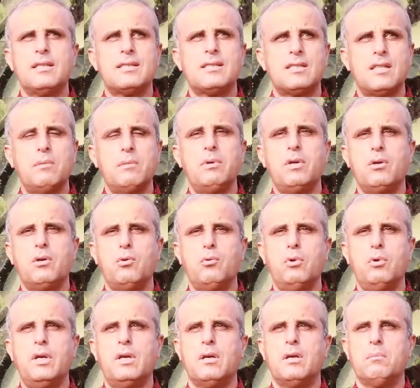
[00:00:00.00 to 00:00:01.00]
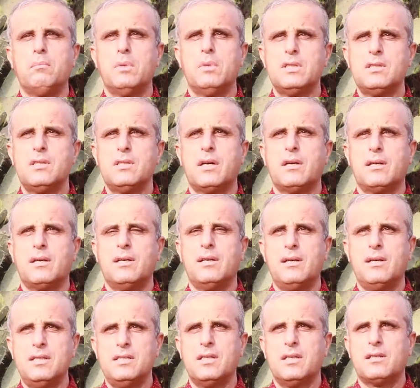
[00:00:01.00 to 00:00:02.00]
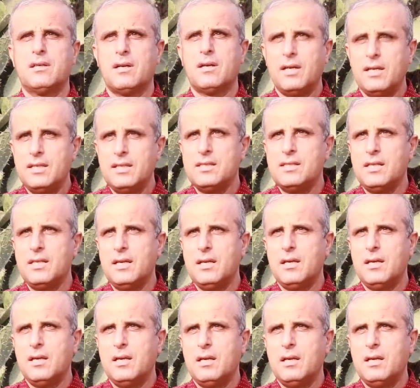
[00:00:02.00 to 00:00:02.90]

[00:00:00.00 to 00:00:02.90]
الصبر هو مصدر رزق رئيسي